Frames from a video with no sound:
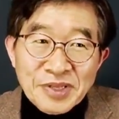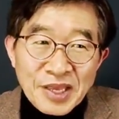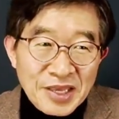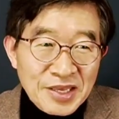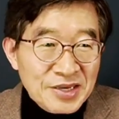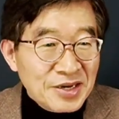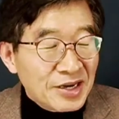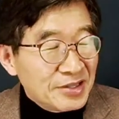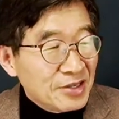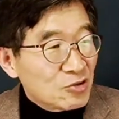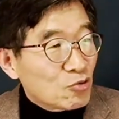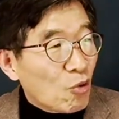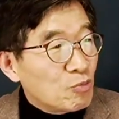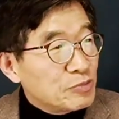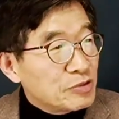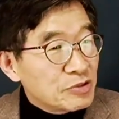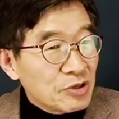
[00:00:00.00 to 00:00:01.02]
인간이
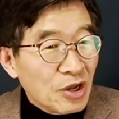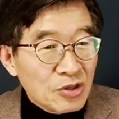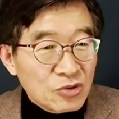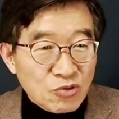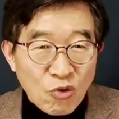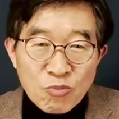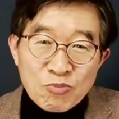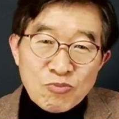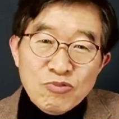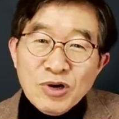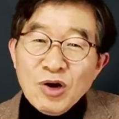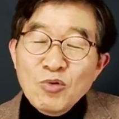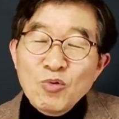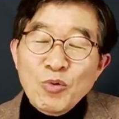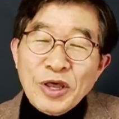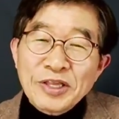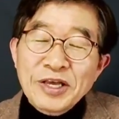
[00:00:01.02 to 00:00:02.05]
동,
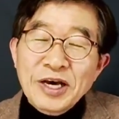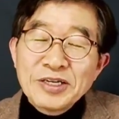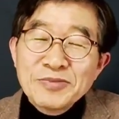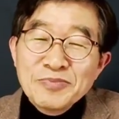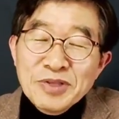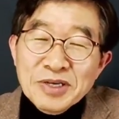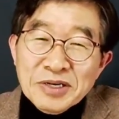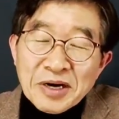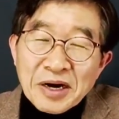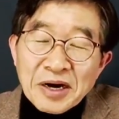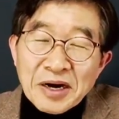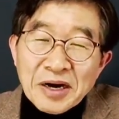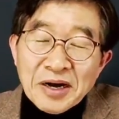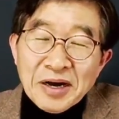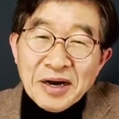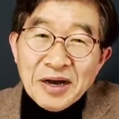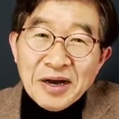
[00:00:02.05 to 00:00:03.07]
동물하고 왜 다릅니까?